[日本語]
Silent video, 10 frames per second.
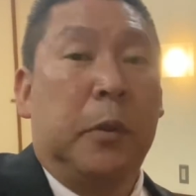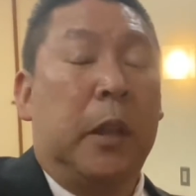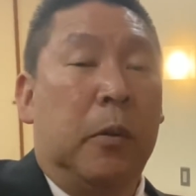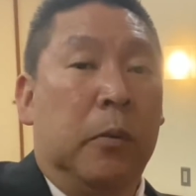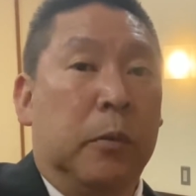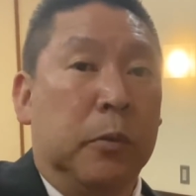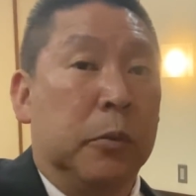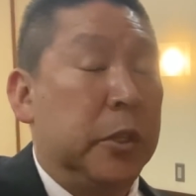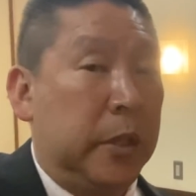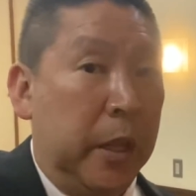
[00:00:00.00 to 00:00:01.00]
本太郎のこ
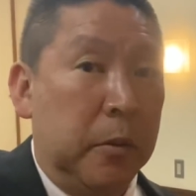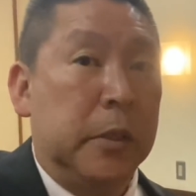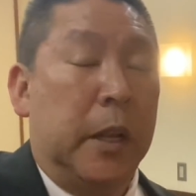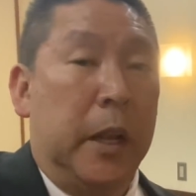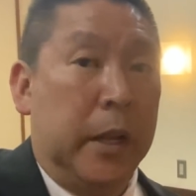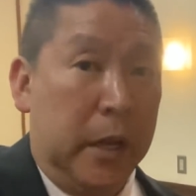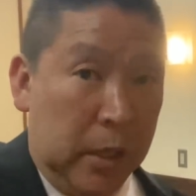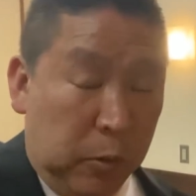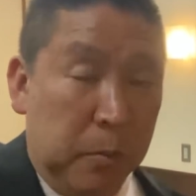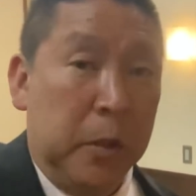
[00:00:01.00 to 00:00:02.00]
とを知ってるんじゃないか
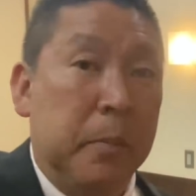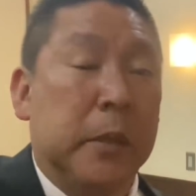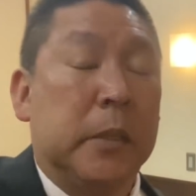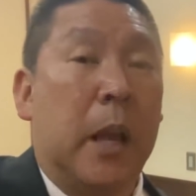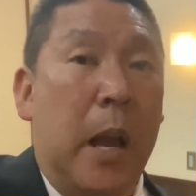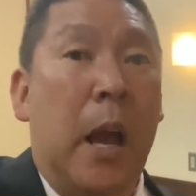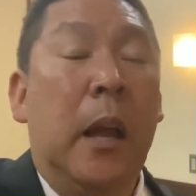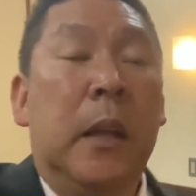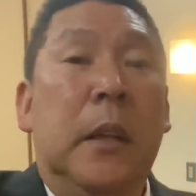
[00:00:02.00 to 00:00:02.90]
なと思いますが、